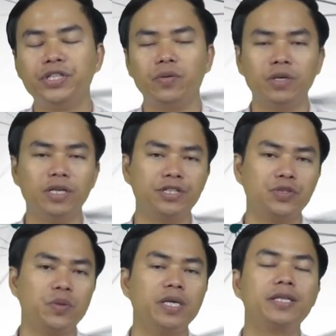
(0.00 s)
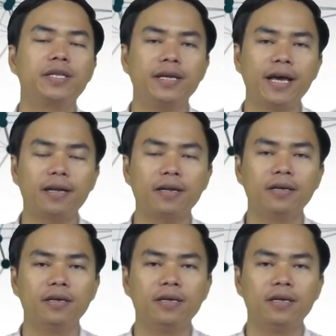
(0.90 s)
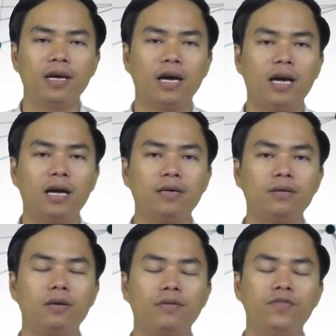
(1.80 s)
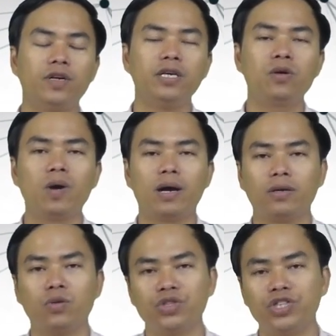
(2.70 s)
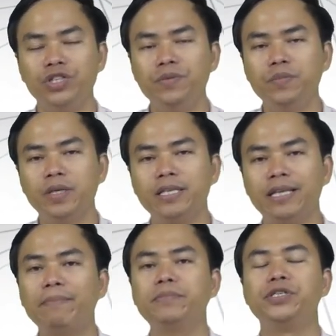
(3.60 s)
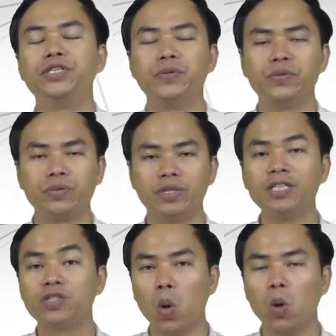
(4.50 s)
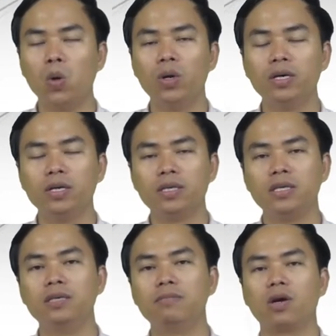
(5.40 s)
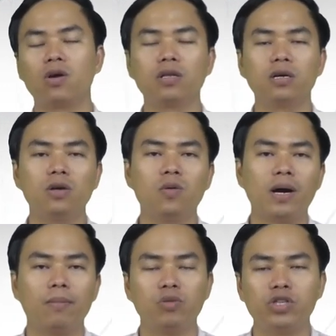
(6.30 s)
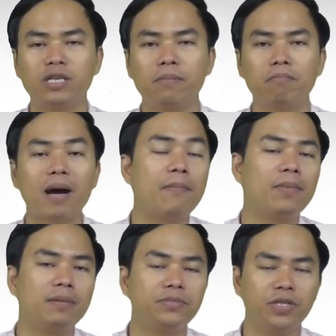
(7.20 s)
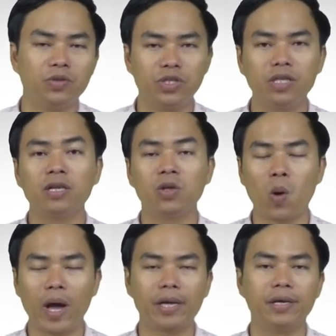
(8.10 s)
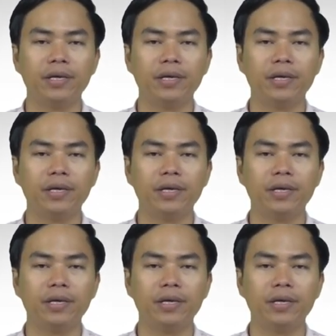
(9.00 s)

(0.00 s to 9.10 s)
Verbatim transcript: triệu người sử dụng internet à, với khoảng độ 95 triệu dân số nhưng mà có tới khoảng 135 triệu chiếc điện thoại